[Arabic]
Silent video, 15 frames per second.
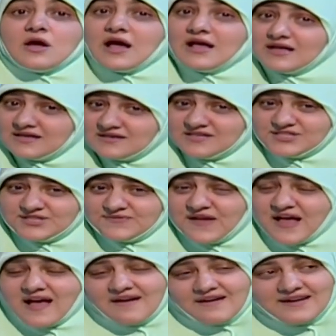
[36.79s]
إيه،
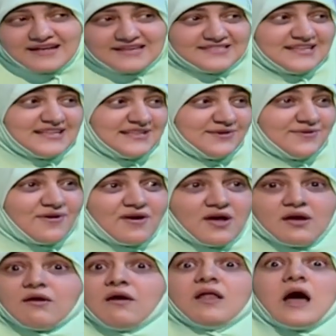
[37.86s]
نصفها قال إن زدت فهو
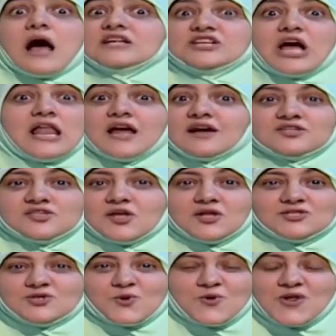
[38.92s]
خير قال أجعل لك
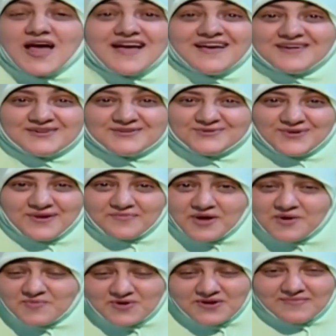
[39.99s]
صلاتي كلها يا رسول الله
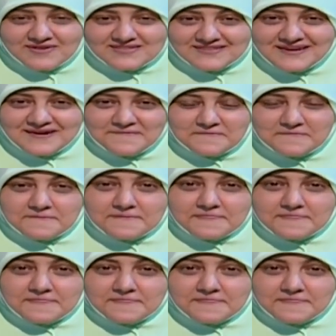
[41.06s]
بيحبوا النبي عليه السلام